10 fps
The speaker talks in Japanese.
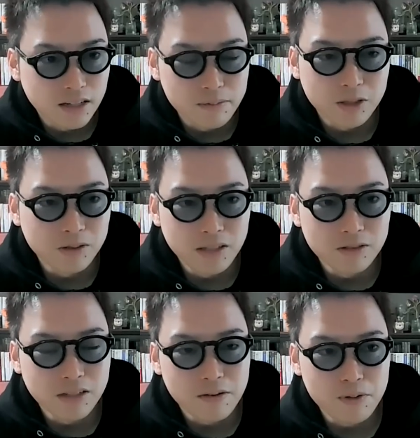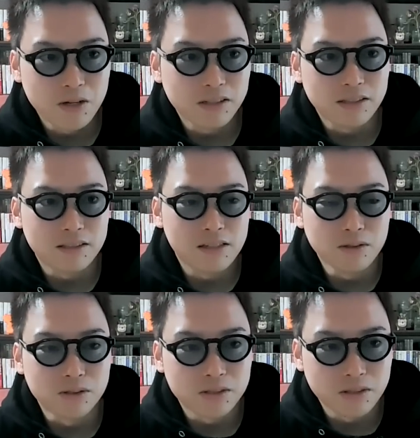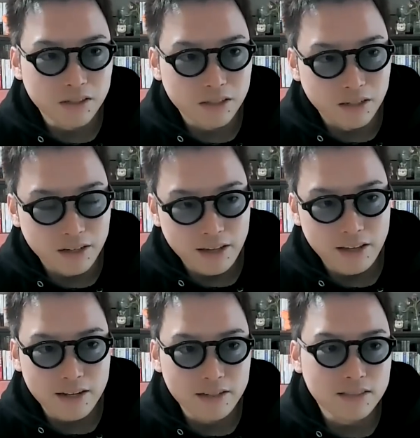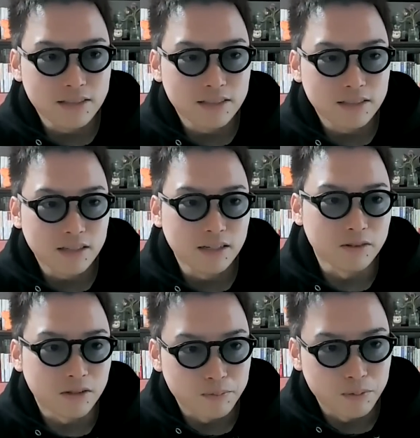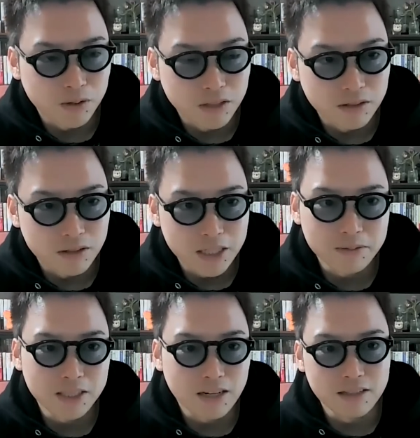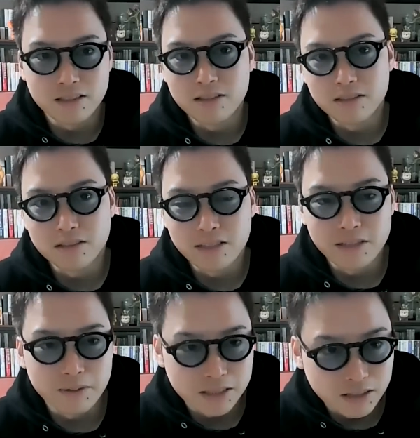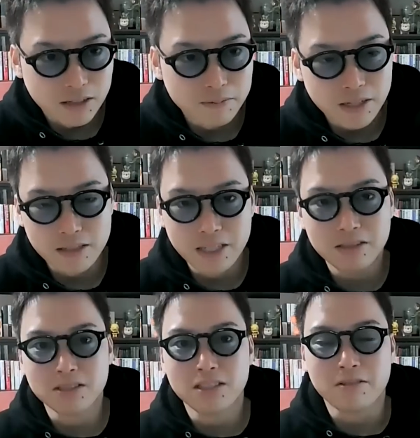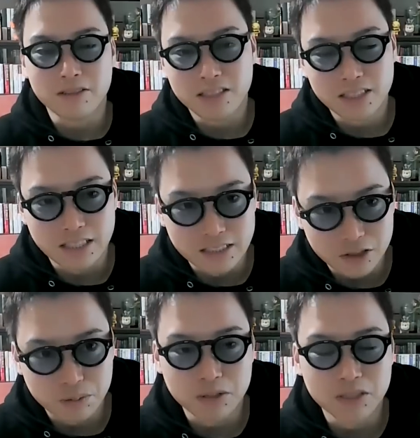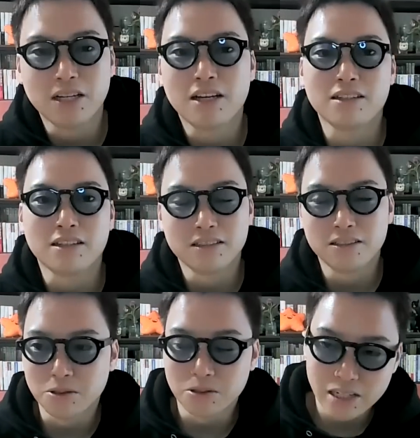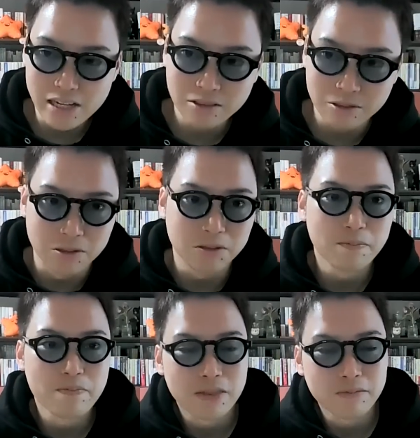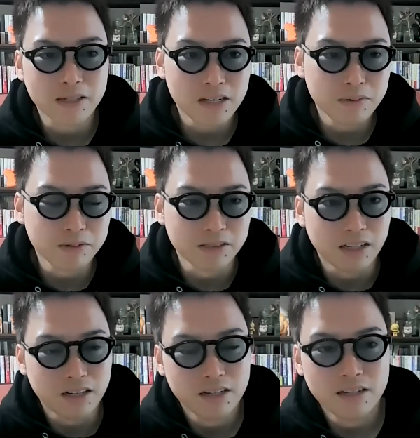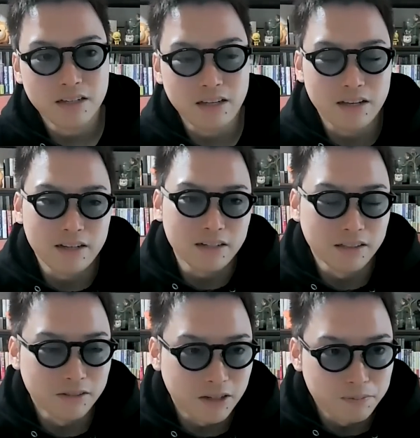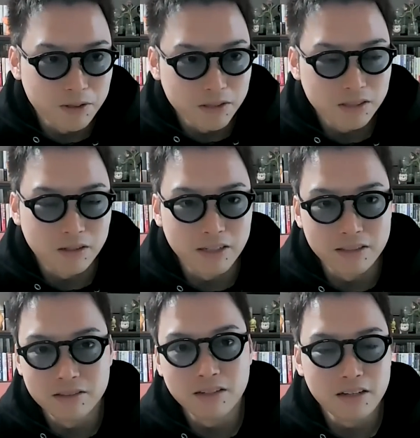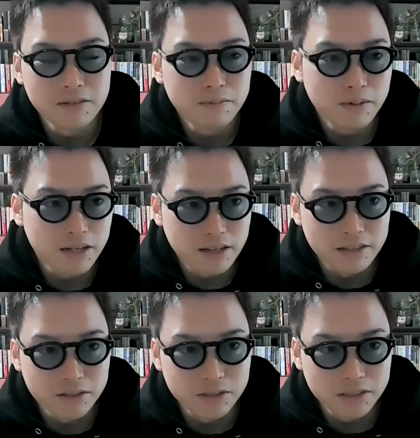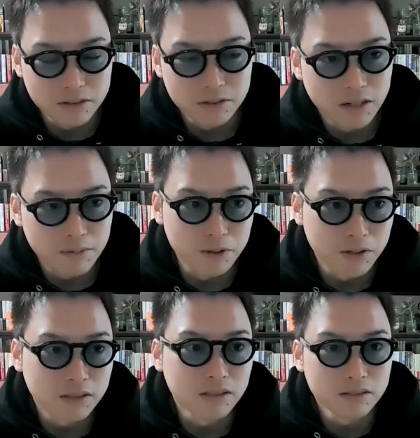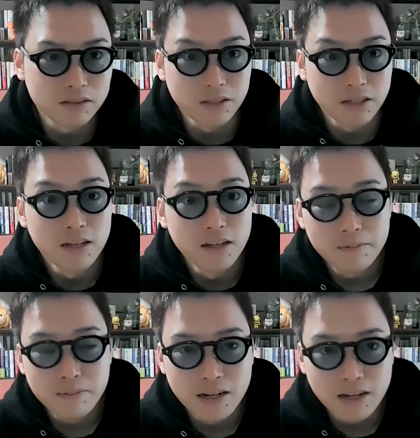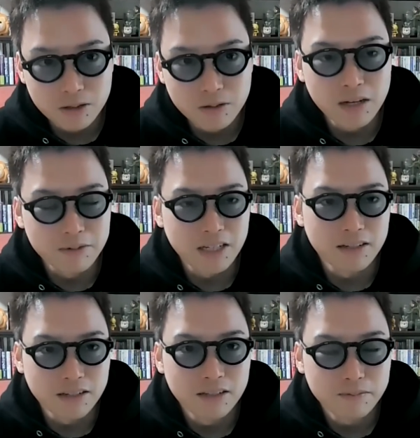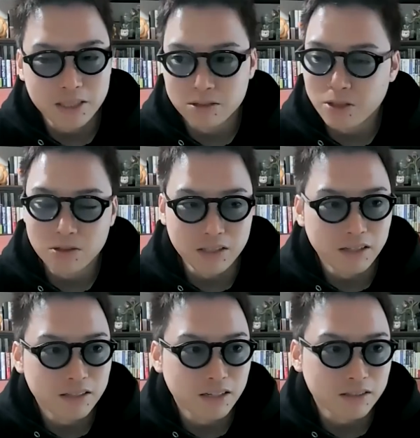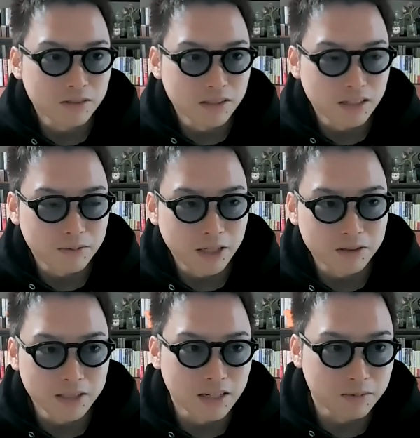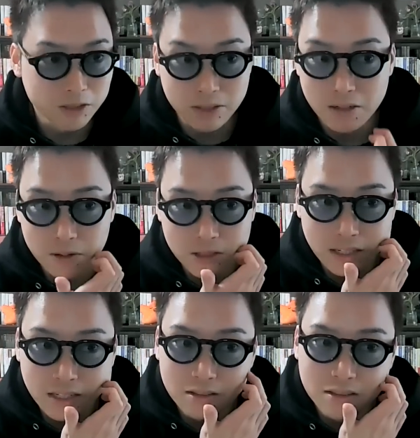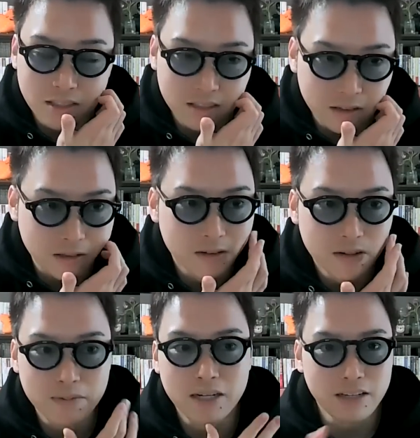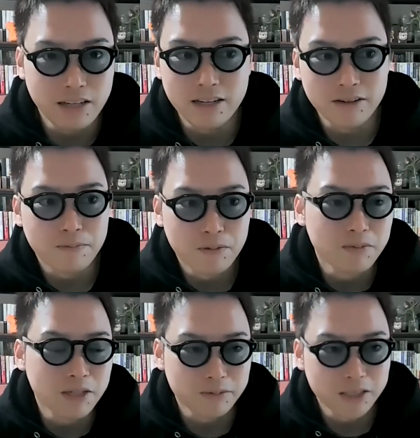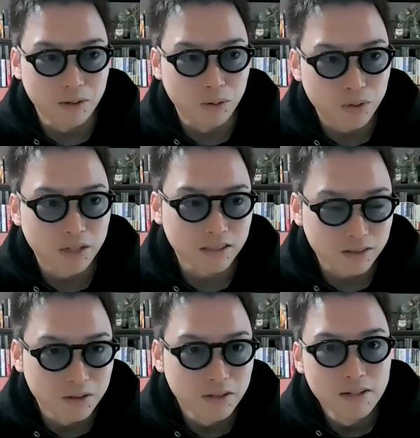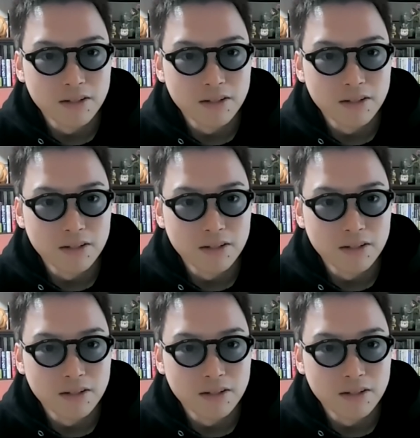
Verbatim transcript: はい、まあ、ここでいろんな発表があったんですけど、その中で AI 関連の発表っていうのがめちゃめちゃ相次ぎました。まあ、イベント自体は2時間20分ぐらいあったんですけど、結構、まあ、大部分が AI 関連の発表に使われるぐらい、まあ、AI 中心の発表だったんですよね。まあ、ハードウェアみたいな、まあ、スマホとかね、なんかそんなタブレットみたいなものも発表されてるんですけど、まあ、AI の発表がめちゃめちゃ多かったと。